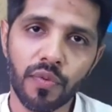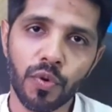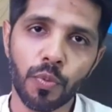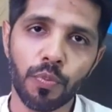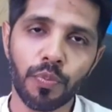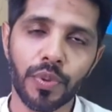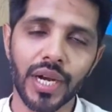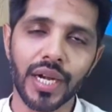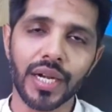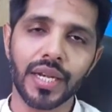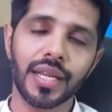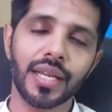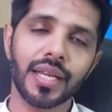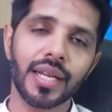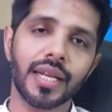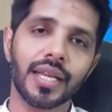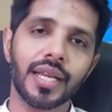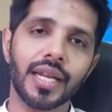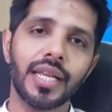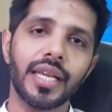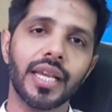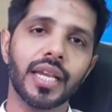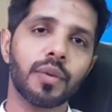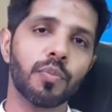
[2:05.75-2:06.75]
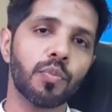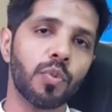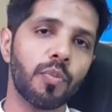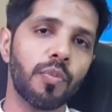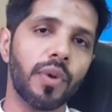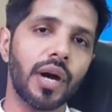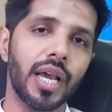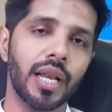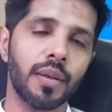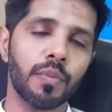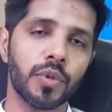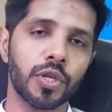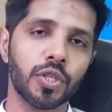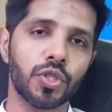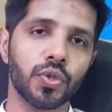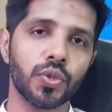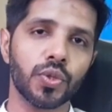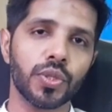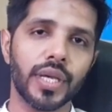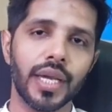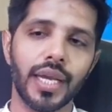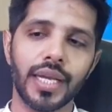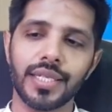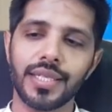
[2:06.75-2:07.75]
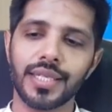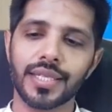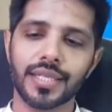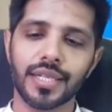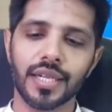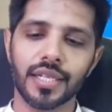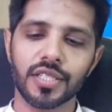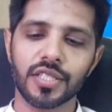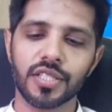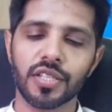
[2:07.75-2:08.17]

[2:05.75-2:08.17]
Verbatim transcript: वो प्रैक्टिकल के लिए एक मोबाइल मौजूद है जिसका